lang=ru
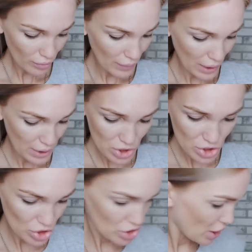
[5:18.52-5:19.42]

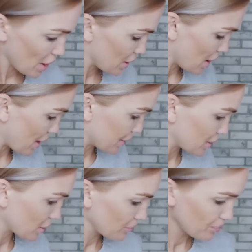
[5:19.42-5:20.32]
Конечно же,
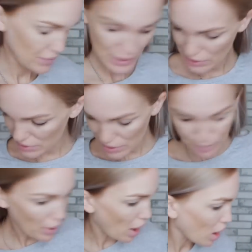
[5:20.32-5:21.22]
хайлайтер The
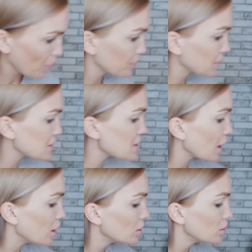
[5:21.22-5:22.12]
Balm.
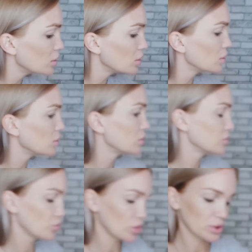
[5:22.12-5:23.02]
Где?
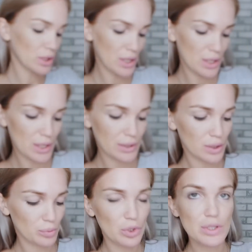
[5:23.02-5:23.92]
Вот
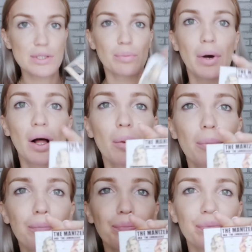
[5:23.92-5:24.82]
хайлайтер мой The
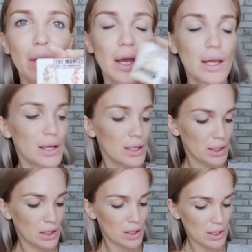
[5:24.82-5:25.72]
Balm.
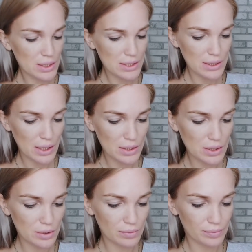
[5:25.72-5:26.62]
А,
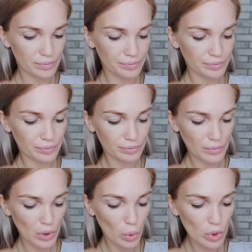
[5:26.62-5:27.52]
кстати,
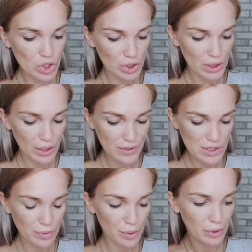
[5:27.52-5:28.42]
очень
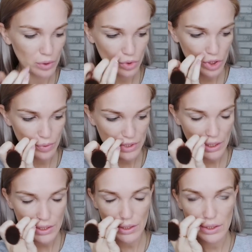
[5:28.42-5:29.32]
нравится моей подружке.
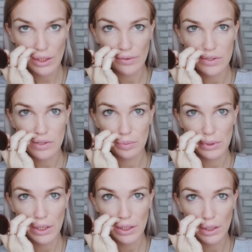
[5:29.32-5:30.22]
Представляете, я недавно с этим
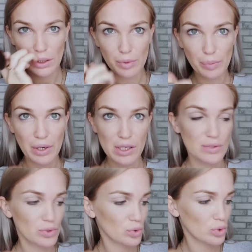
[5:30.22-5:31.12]
подарила, она мне
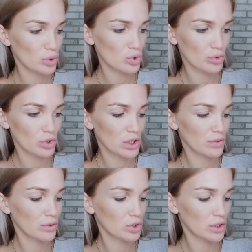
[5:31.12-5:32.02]
показывает, у нее уже вот
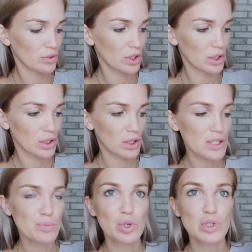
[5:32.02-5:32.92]
этого и вот этого нет. Она
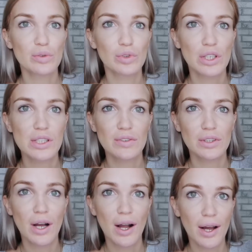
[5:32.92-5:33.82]
использует вот этот
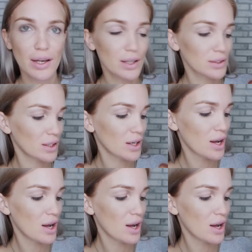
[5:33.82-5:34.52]
цвет как корректор,